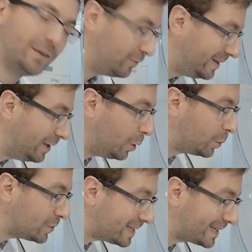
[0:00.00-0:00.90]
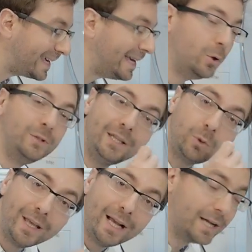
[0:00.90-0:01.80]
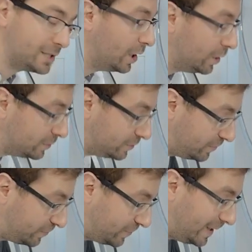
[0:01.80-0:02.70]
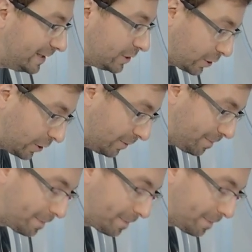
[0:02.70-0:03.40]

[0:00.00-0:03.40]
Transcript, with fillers: vidéo consacrée au nettoyage du filtre